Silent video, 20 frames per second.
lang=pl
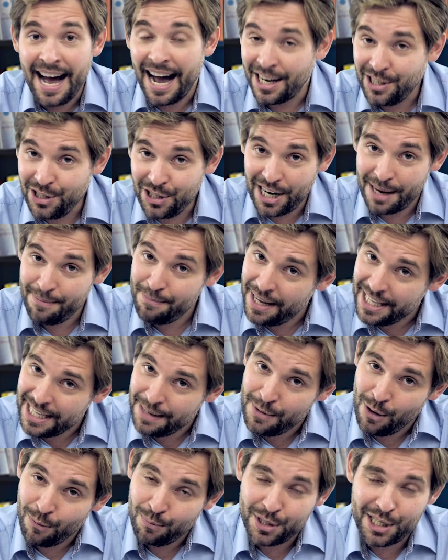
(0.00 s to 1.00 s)
A dzisiaj
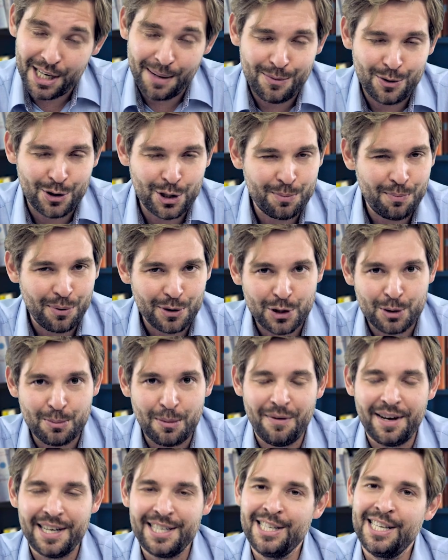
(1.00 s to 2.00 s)
będę miał przyjemność
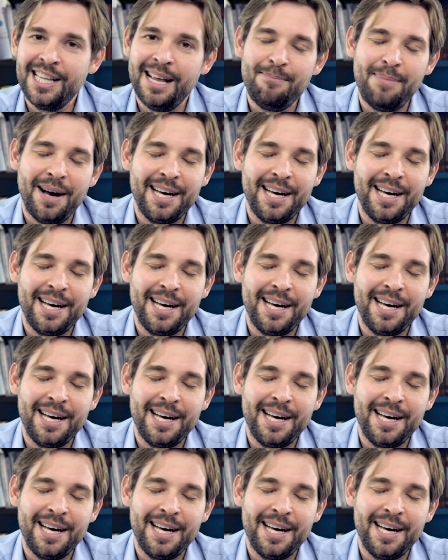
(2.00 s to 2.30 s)
podsumować dla